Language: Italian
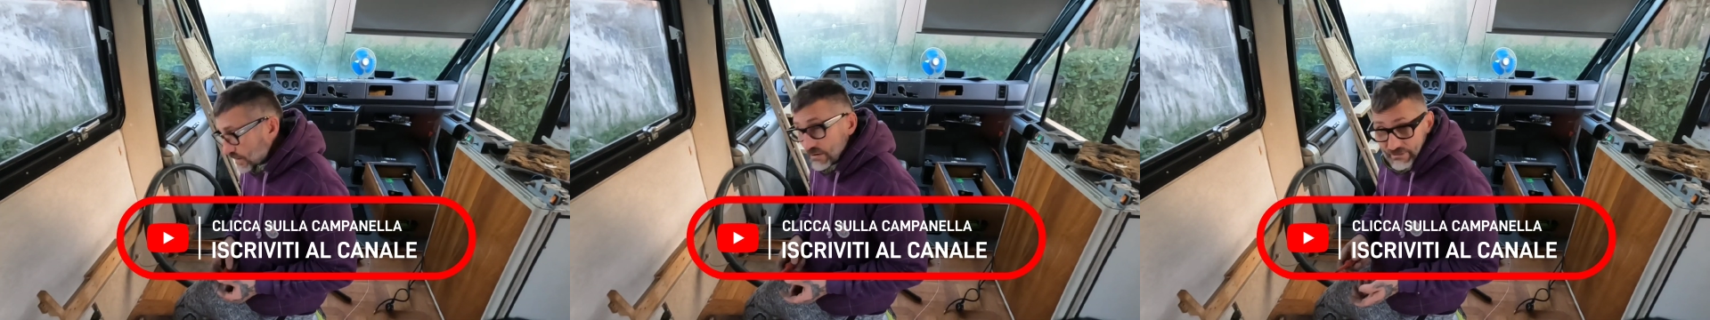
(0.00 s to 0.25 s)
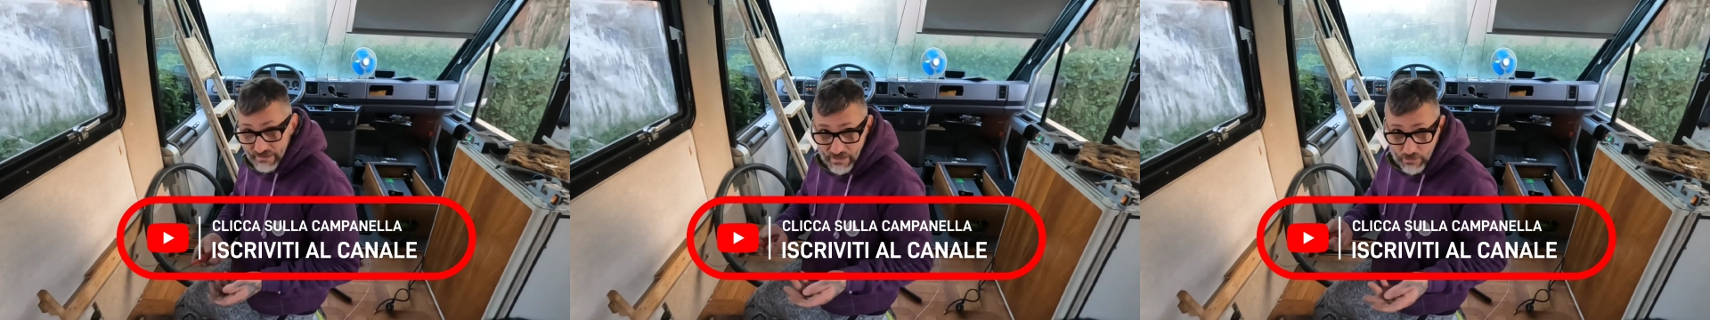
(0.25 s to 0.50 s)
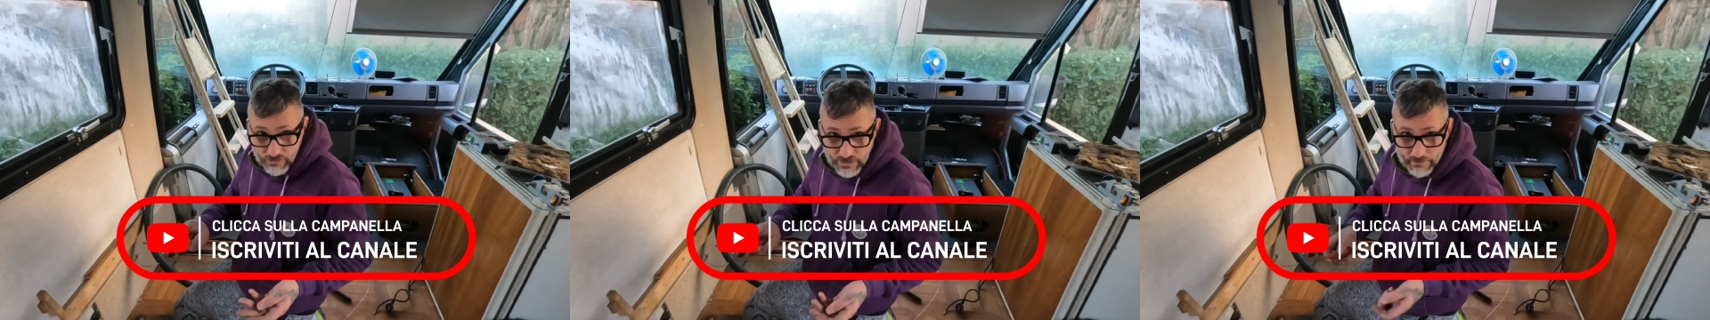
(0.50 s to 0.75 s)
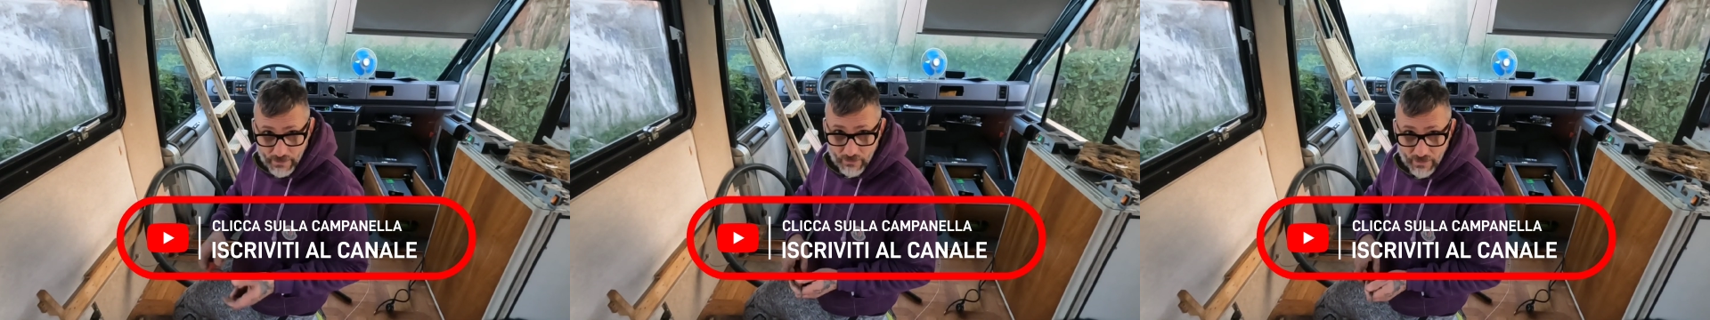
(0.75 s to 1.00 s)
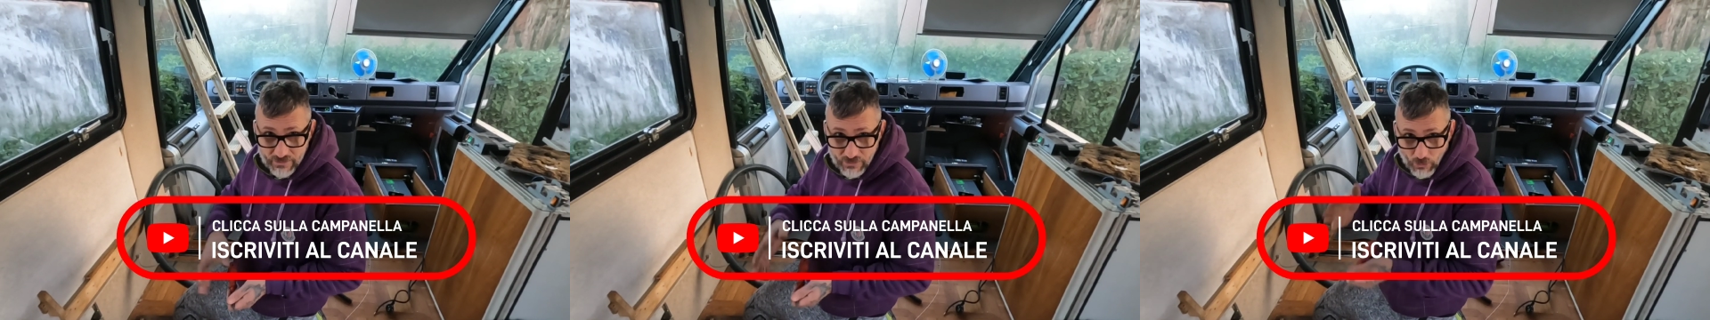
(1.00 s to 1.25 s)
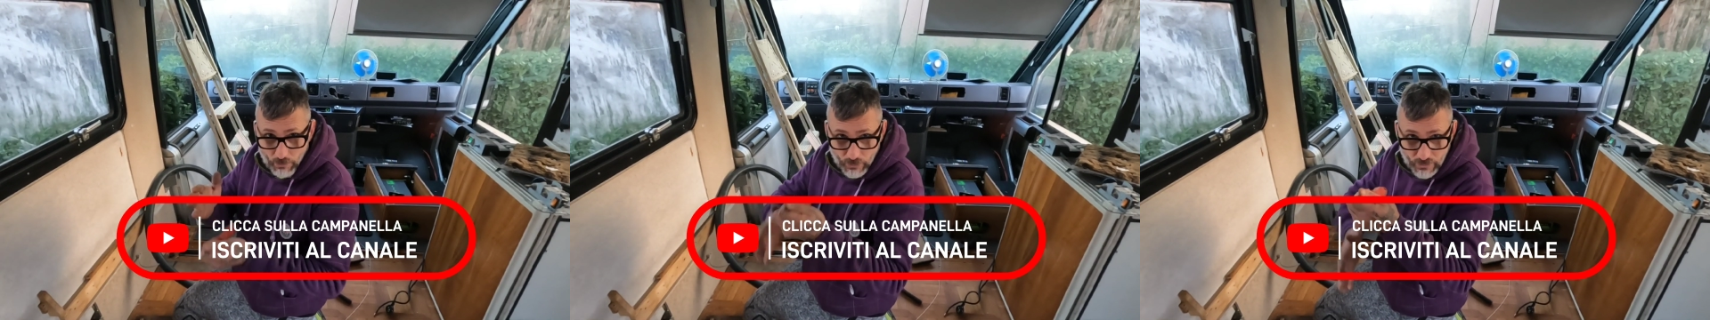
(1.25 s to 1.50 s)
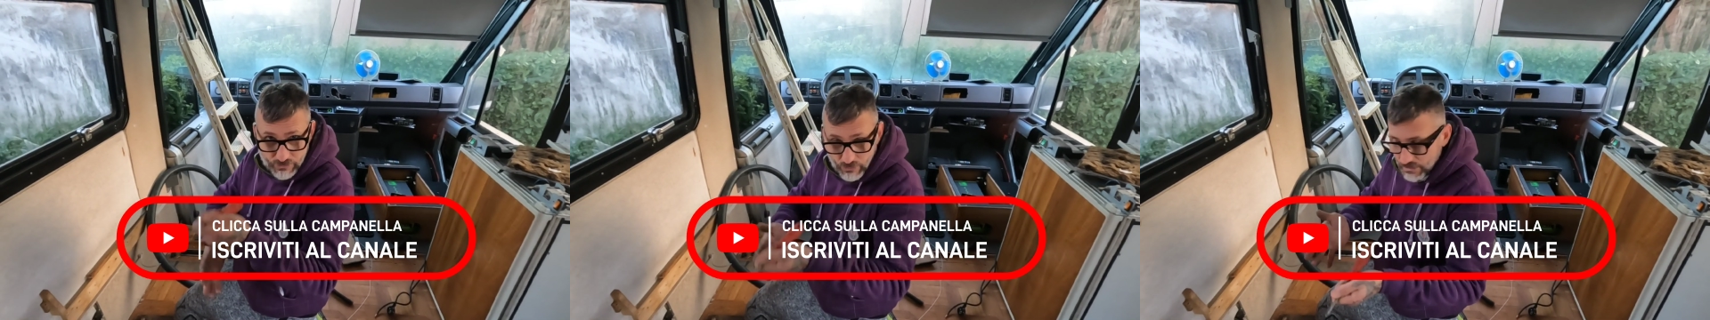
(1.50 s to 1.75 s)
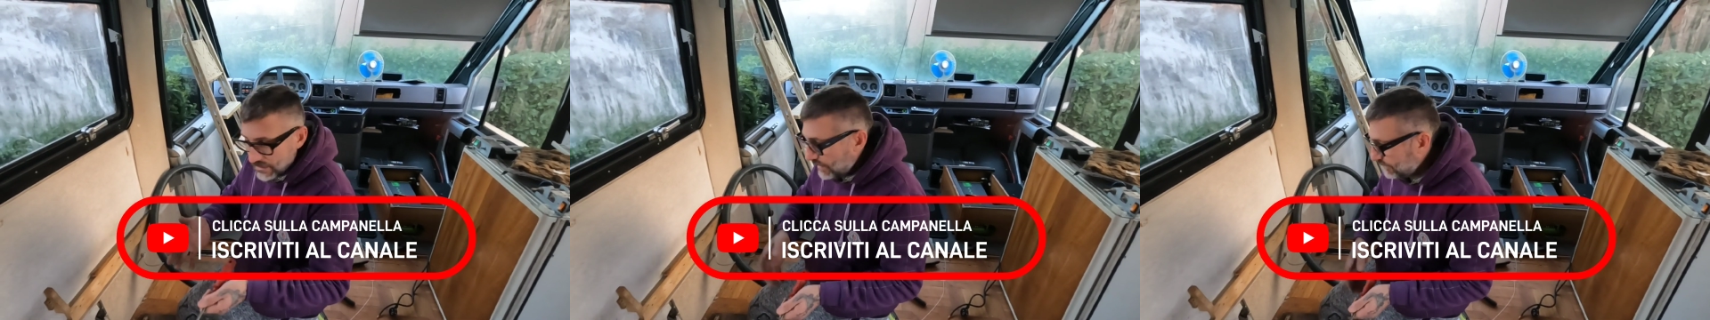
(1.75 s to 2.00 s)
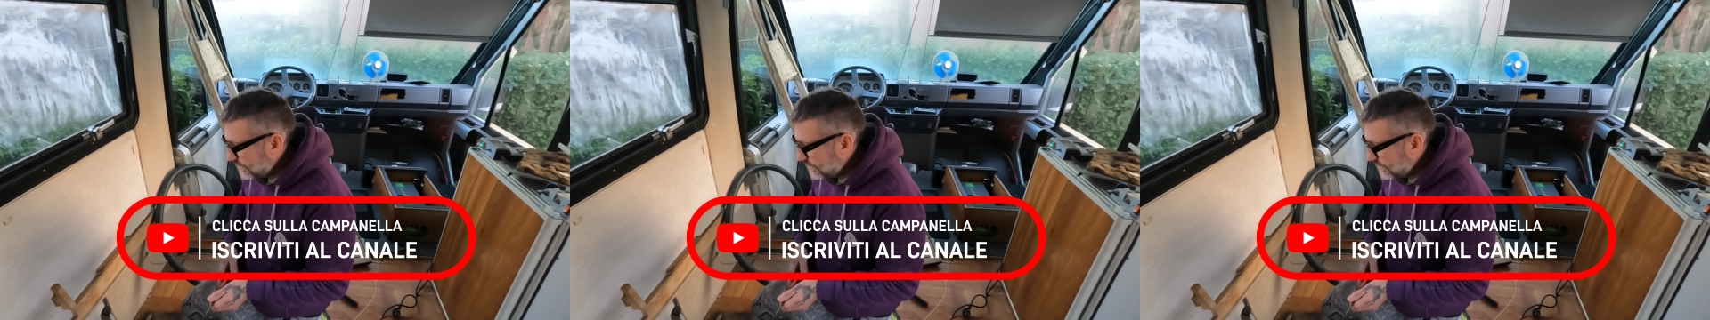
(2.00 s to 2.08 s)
In effetti è così, perché non è che eh, si rompono certo, da soli i cavi.